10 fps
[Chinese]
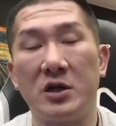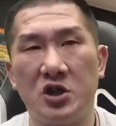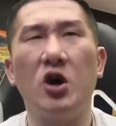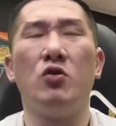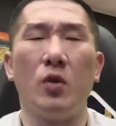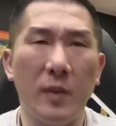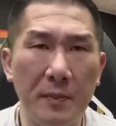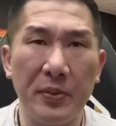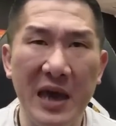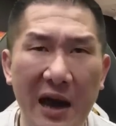秀，我们
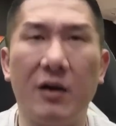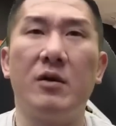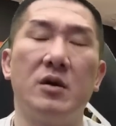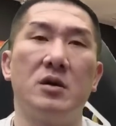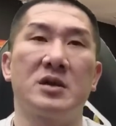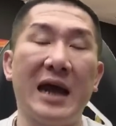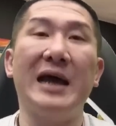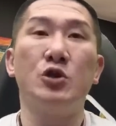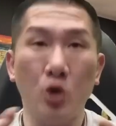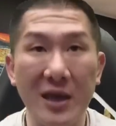不要，当
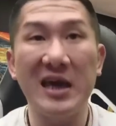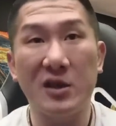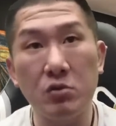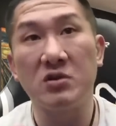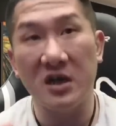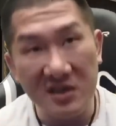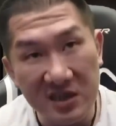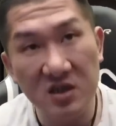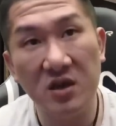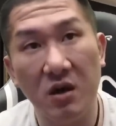然专业度肯定
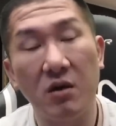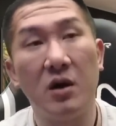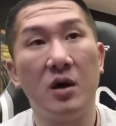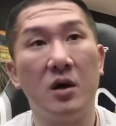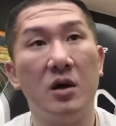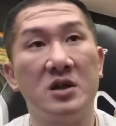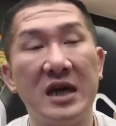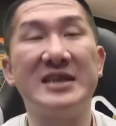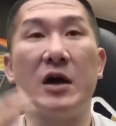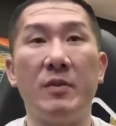是有。现场我们